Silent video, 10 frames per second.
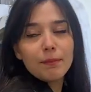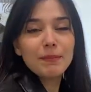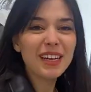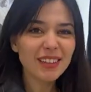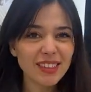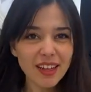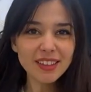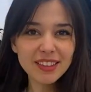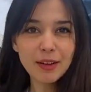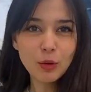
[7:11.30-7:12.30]
Biraz daha
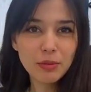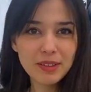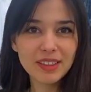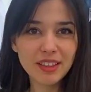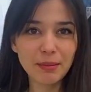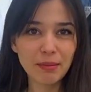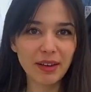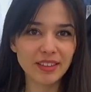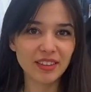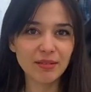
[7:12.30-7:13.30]
kısa olabilirdi ama
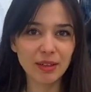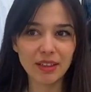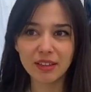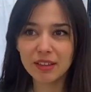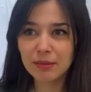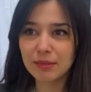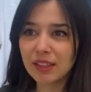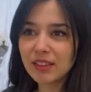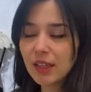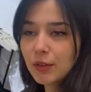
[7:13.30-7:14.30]
bence değil mi?
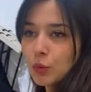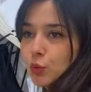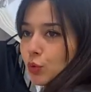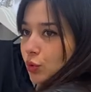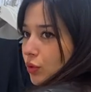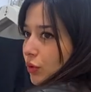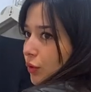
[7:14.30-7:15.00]
Biraz sanki uzun.